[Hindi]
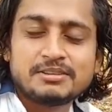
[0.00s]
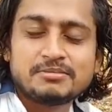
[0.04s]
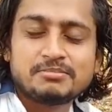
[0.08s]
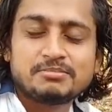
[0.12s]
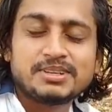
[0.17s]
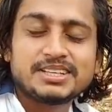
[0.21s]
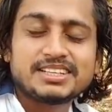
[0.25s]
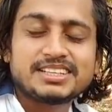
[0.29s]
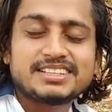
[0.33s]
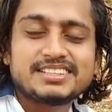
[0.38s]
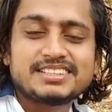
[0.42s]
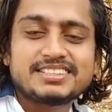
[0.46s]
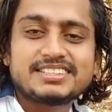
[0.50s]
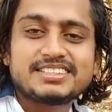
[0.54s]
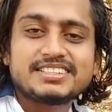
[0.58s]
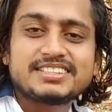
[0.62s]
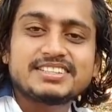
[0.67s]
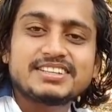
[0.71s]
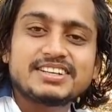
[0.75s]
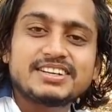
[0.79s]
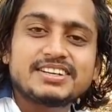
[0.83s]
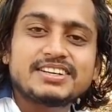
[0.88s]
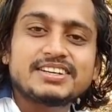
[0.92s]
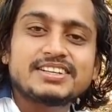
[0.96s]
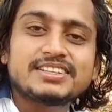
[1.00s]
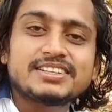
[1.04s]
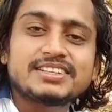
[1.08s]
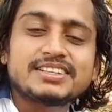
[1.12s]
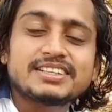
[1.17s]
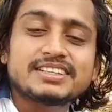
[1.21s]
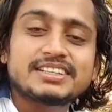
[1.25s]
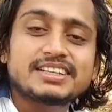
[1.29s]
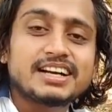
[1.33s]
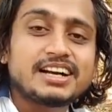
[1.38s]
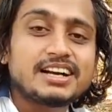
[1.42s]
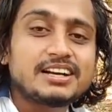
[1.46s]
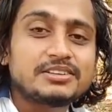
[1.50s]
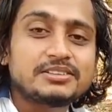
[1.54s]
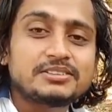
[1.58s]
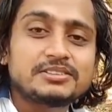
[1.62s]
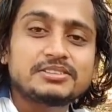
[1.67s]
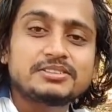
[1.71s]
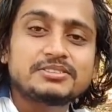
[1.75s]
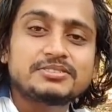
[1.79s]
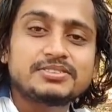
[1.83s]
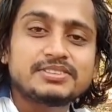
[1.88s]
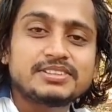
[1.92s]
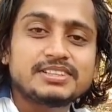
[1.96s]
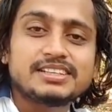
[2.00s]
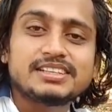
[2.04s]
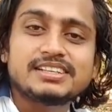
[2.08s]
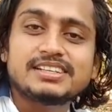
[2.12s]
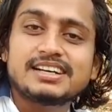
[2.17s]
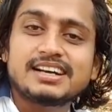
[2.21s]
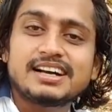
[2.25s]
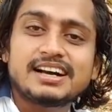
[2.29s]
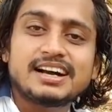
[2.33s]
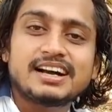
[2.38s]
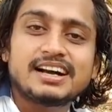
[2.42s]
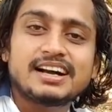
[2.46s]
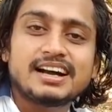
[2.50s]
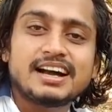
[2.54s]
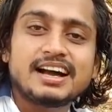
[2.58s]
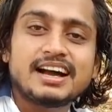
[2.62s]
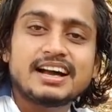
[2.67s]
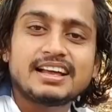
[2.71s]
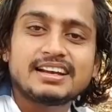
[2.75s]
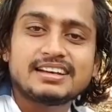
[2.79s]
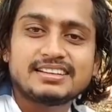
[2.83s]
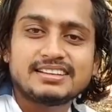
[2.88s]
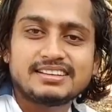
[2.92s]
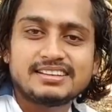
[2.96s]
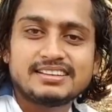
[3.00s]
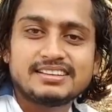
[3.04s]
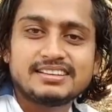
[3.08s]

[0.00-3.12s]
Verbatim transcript: मैं किसी और का हूँ फिलहाल